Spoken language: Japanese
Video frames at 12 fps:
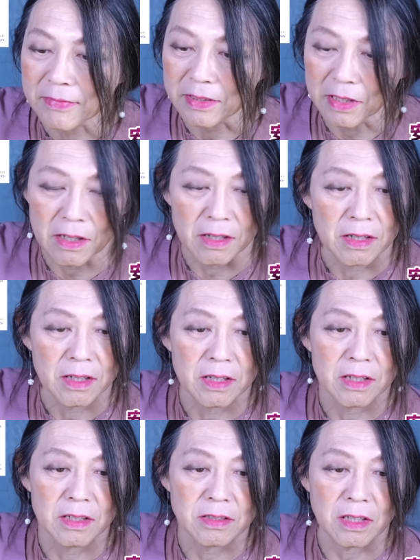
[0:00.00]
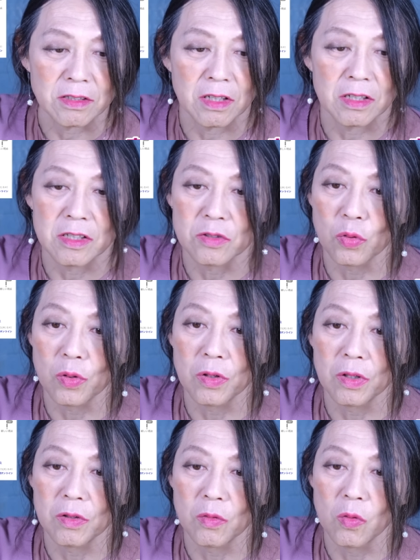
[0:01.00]
で、さすがにそ
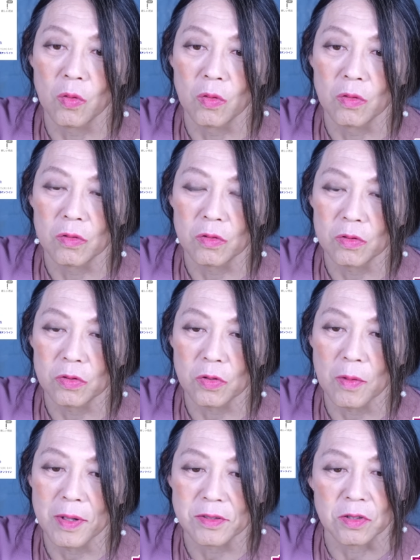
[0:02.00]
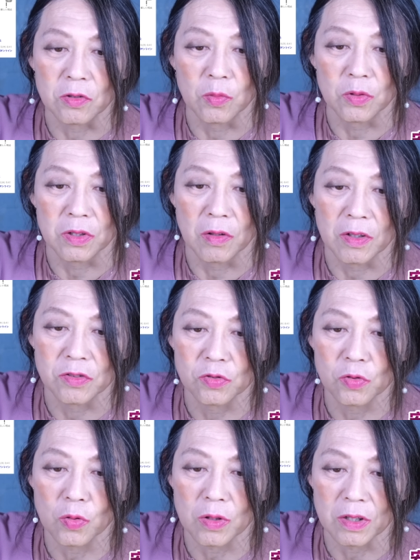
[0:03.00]
れを、それはまずいと思ったのが、
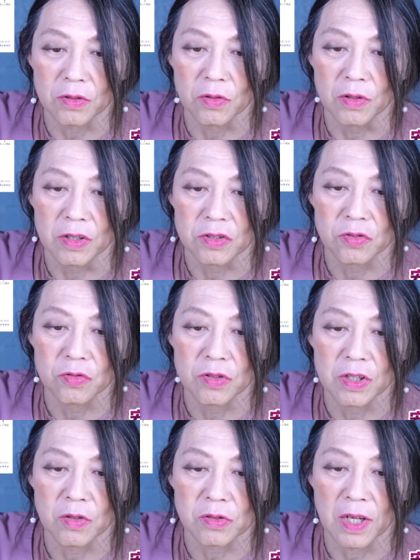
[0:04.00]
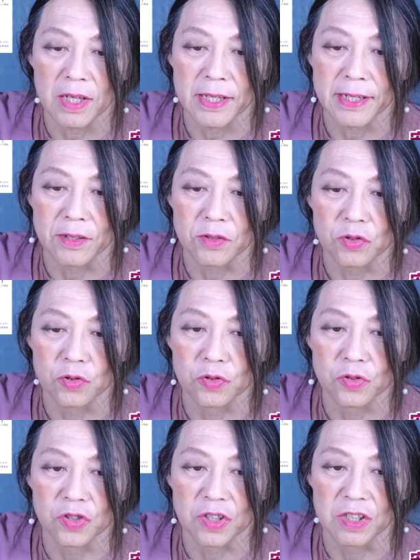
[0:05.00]
14日の衆院予算委員会の集
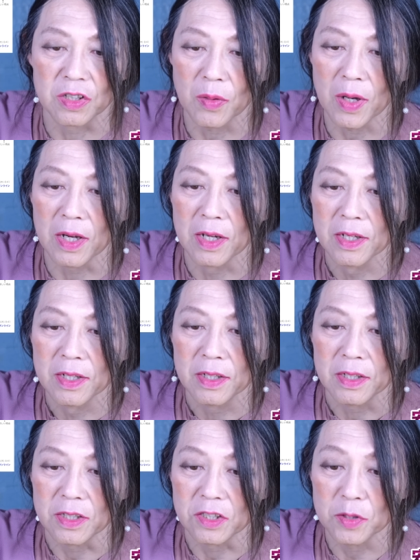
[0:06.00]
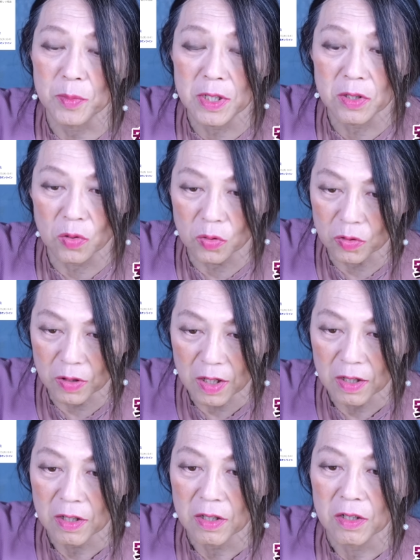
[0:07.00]
中審議では、自民党の
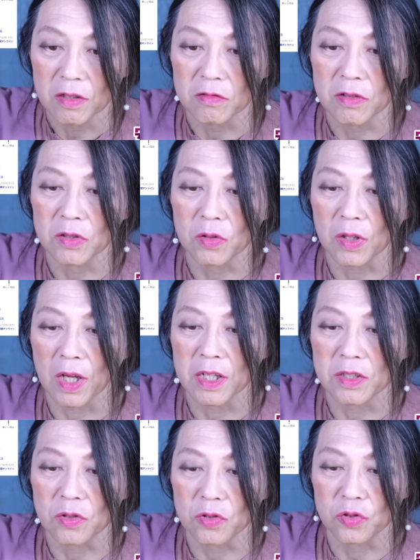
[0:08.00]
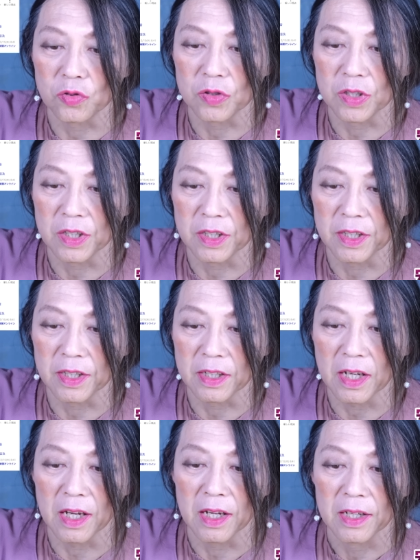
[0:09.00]
ね、上野健一郎衆議院議
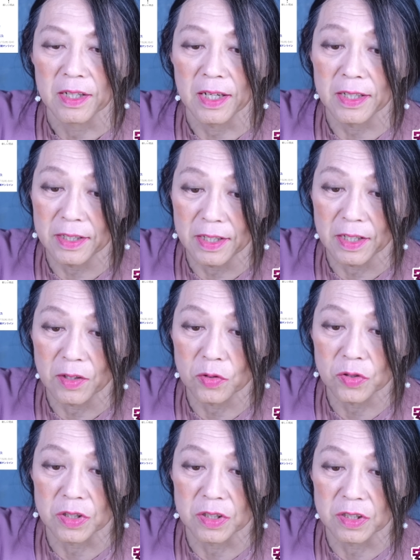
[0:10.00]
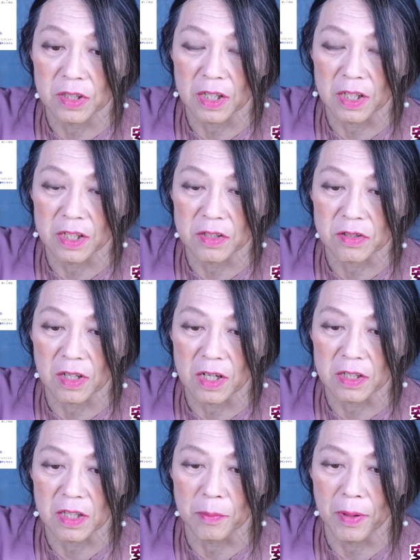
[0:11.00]
員が仮に個人的に使
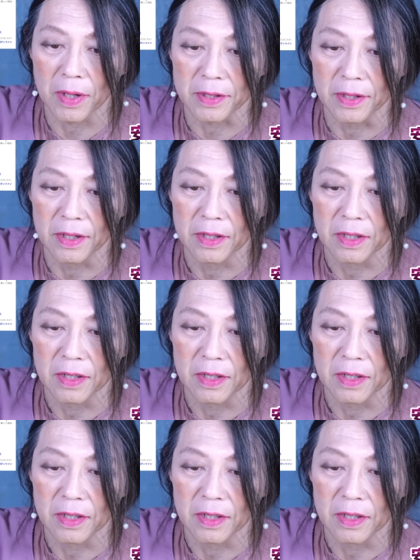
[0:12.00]
われた場合や、